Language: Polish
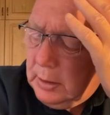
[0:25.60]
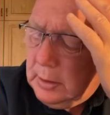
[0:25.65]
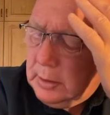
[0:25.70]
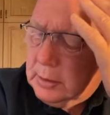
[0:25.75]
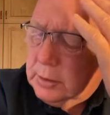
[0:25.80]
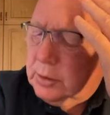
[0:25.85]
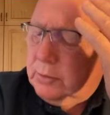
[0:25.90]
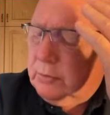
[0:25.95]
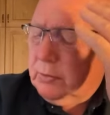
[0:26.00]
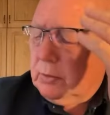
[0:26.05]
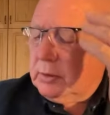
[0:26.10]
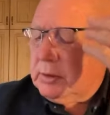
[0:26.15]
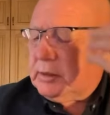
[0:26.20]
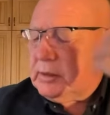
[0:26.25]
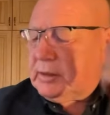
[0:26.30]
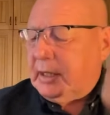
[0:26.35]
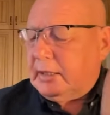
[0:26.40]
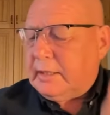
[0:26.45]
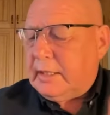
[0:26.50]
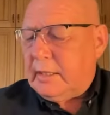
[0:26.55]
Dziwną
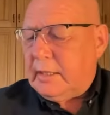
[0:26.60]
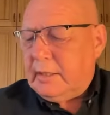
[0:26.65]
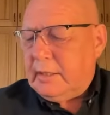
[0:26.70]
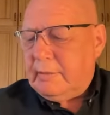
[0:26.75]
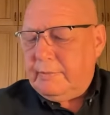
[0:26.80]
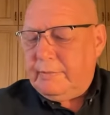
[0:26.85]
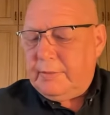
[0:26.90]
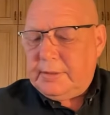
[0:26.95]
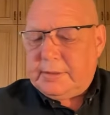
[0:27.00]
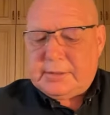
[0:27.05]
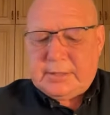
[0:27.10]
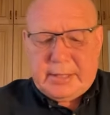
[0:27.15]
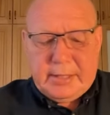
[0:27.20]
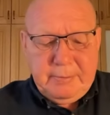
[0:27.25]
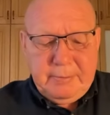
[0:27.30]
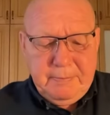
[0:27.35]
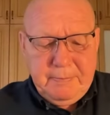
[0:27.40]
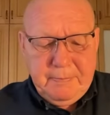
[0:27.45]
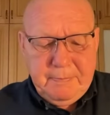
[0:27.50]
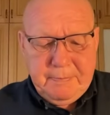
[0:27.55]
scenę
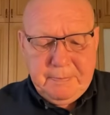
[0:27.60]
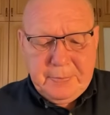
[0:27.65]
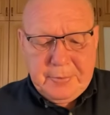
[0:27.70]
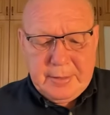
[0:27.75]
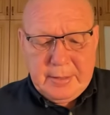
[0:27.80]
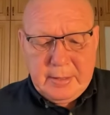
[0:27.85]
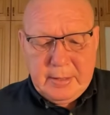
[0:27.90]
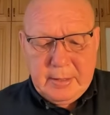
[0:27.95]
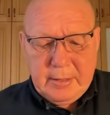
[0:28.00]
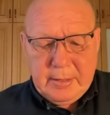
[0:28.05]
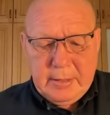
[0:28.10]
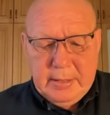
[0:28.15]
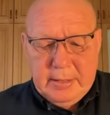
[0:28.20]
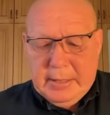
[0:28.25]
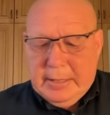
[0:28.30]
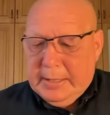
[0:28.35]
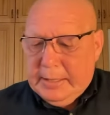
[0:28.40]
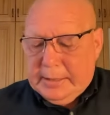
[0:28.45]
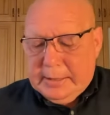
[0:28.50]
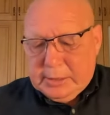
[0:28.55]
widzę.
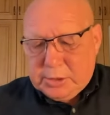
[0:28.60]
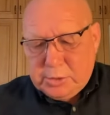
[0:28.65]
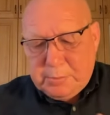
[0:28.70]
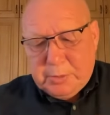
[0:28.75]
Znaczy